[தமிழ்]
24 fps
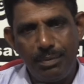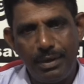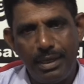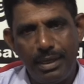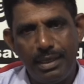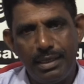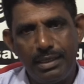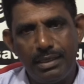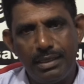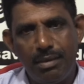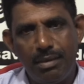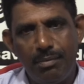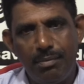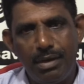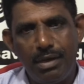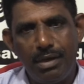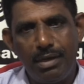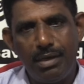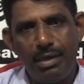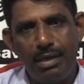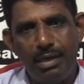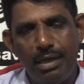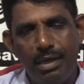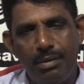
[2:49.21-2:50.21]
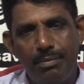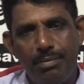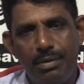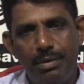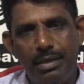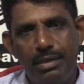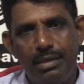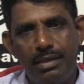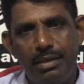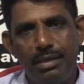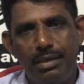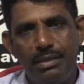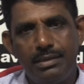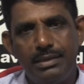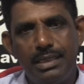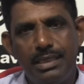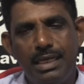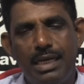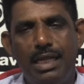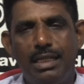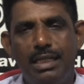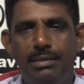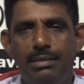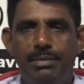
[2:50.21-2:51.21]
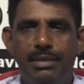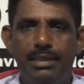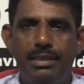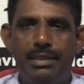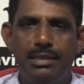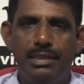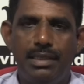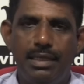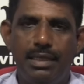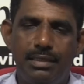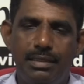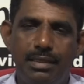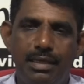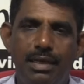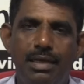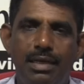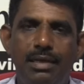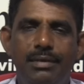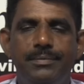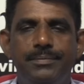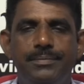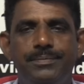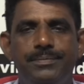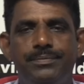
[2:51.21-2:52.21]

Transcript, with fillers: பதினைந்தாம் ஆண்டு நடைபெற்ற ஜனாதிபதி தேர்தலில்